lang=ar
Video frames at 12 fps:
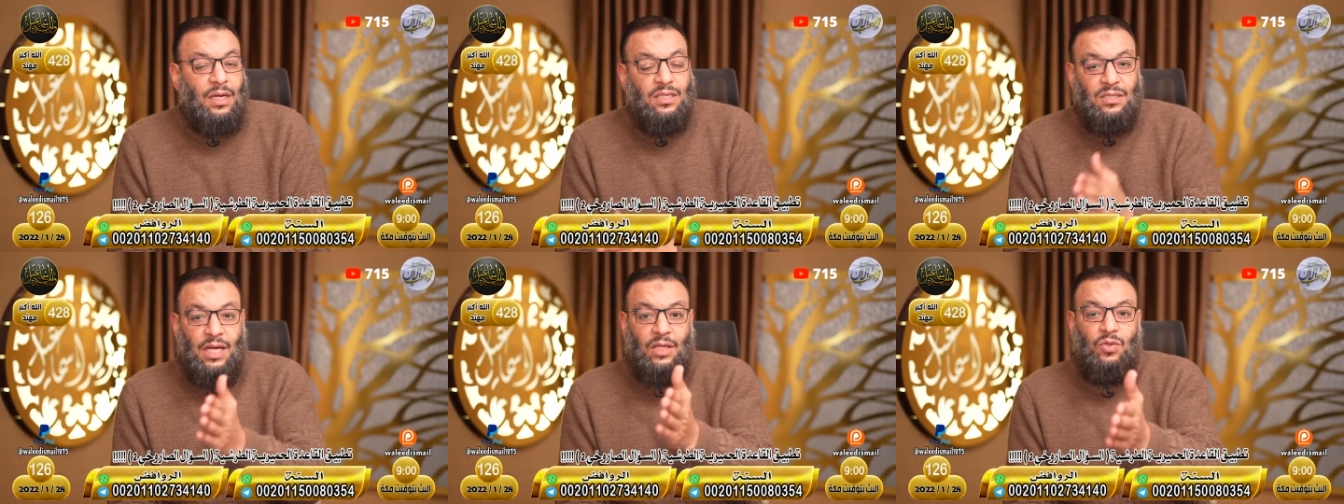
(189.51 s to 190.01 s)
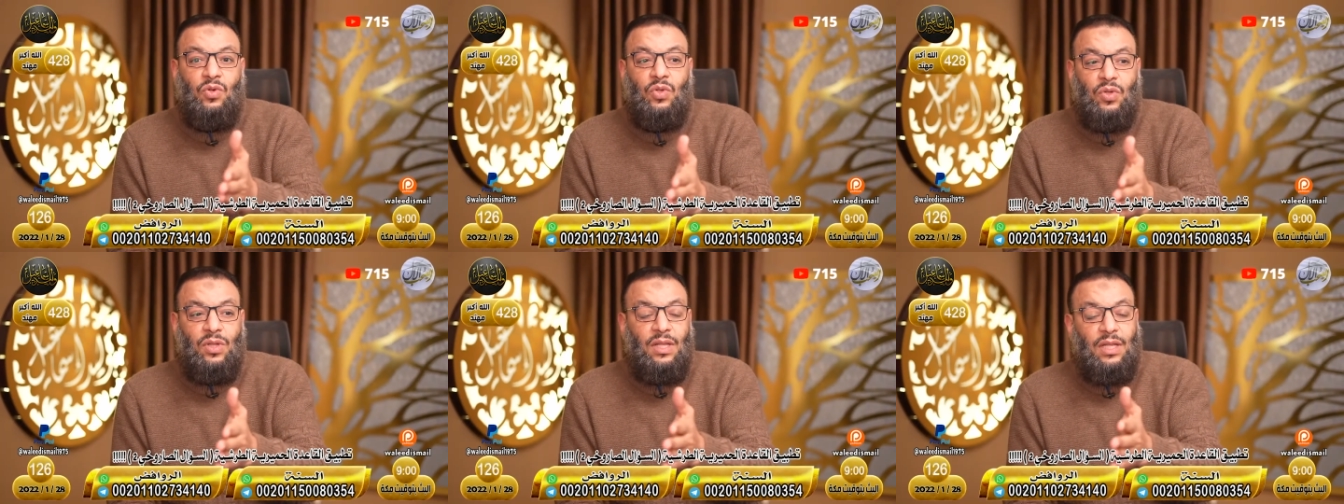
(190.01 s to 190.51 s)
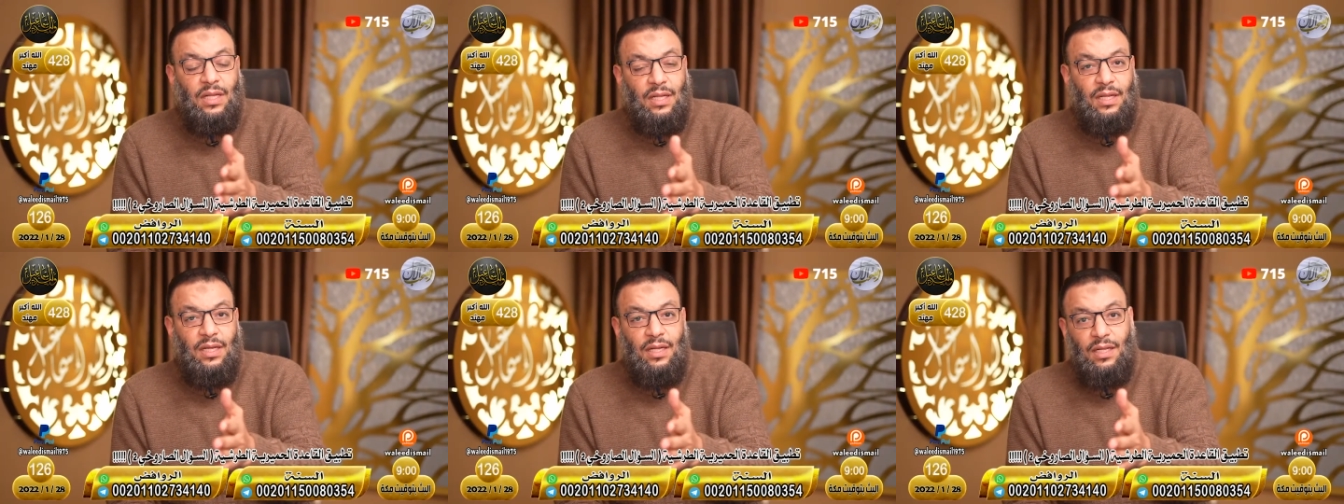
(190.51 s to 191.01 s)
الزعطوط
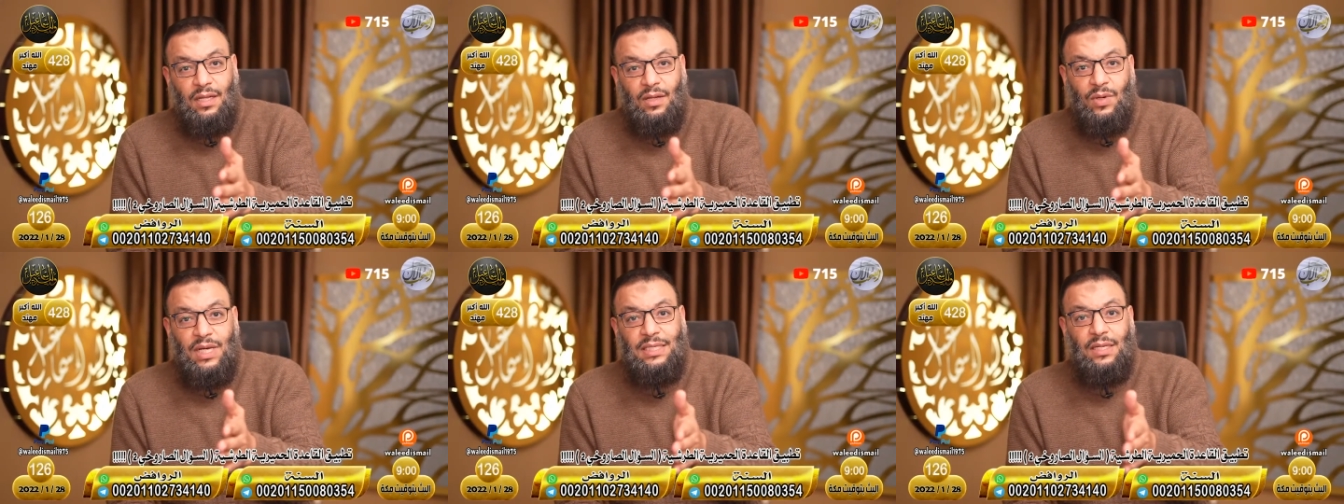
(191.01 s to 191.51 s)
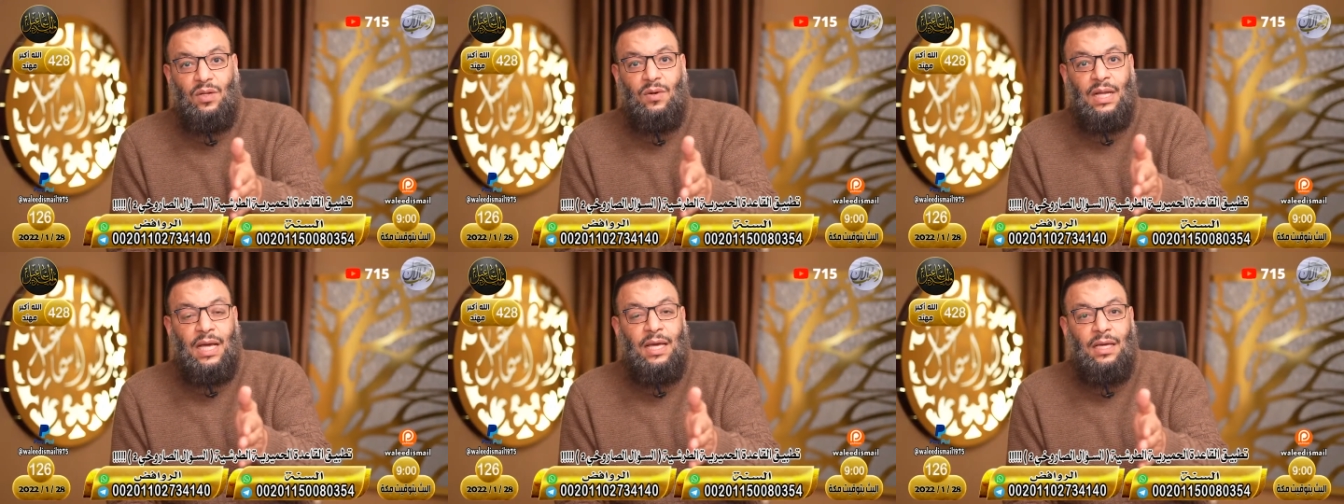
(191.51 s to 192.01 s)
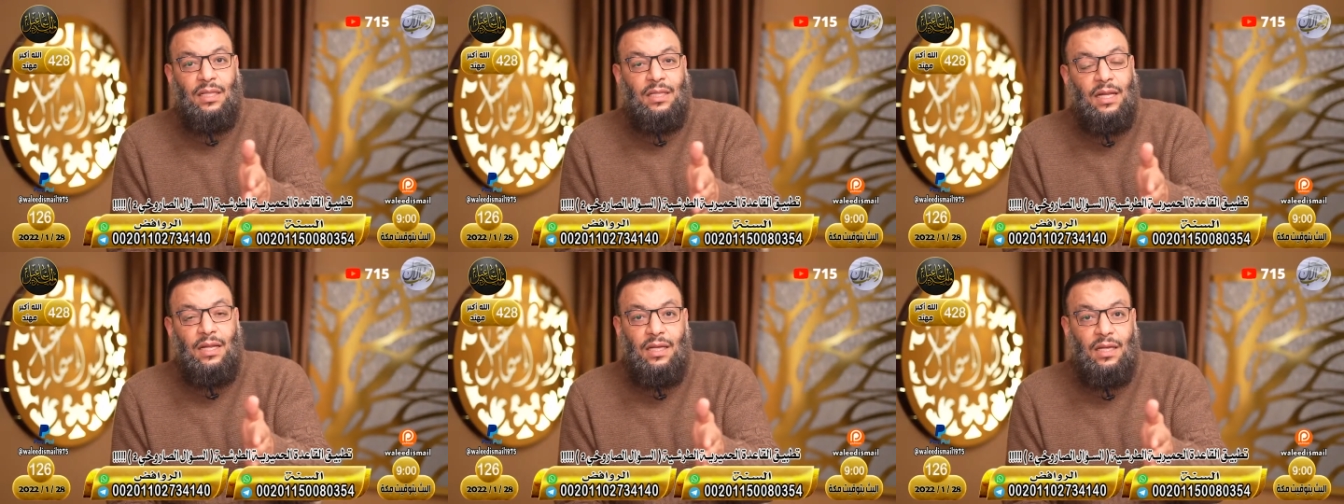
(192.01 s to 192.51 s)
الواد اللي هو العيل
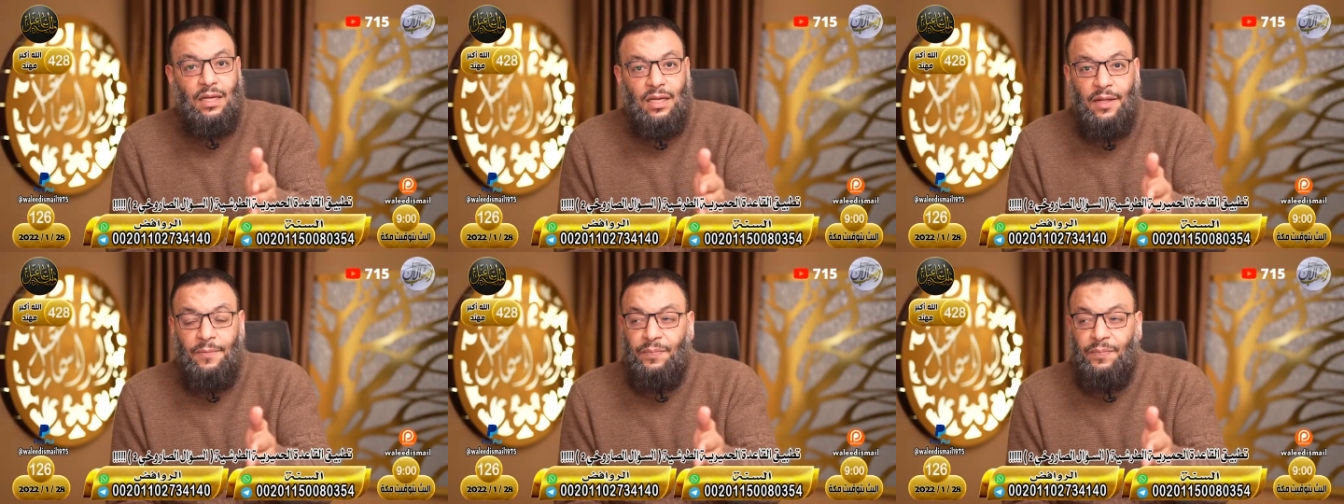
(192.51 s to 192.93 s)
ده اللي